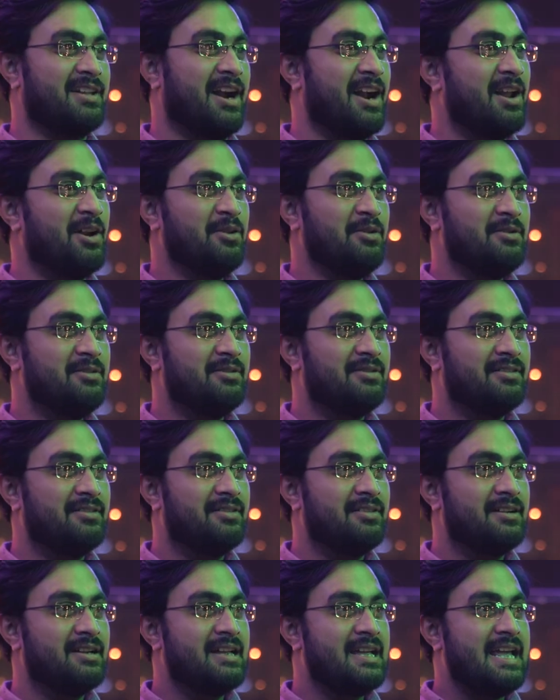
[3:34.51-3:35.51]
দাঁড়ালো
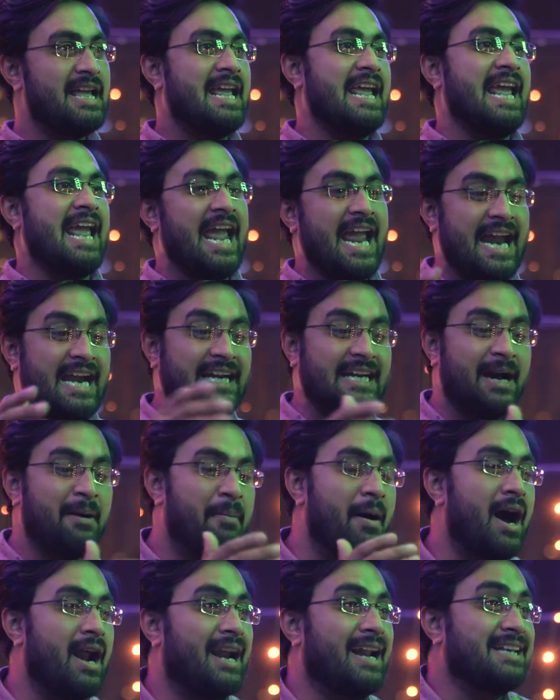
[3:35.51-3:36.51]

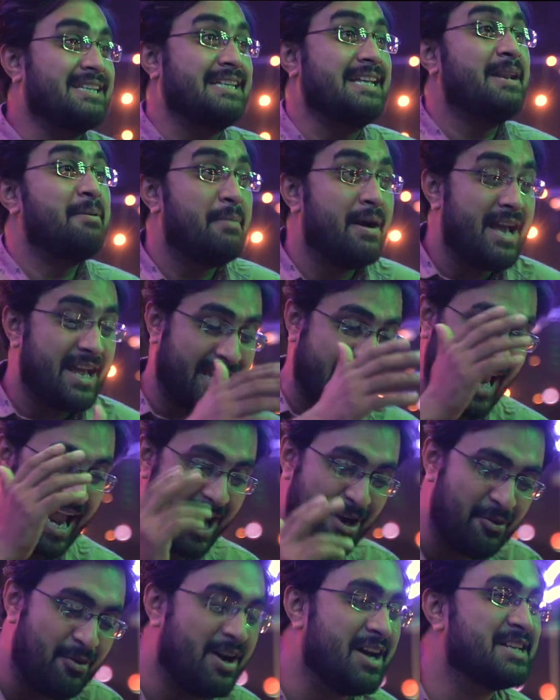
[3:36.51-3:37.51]
এইটা বাংলা সিনেমায়
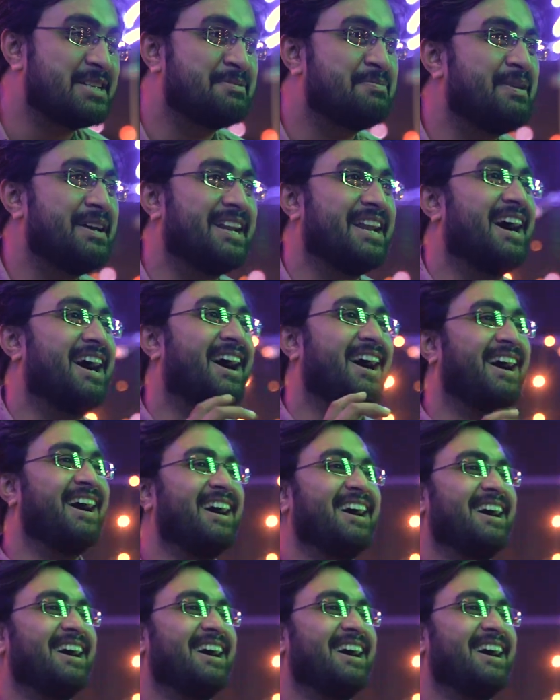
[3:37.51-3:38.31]
কেন আসবে না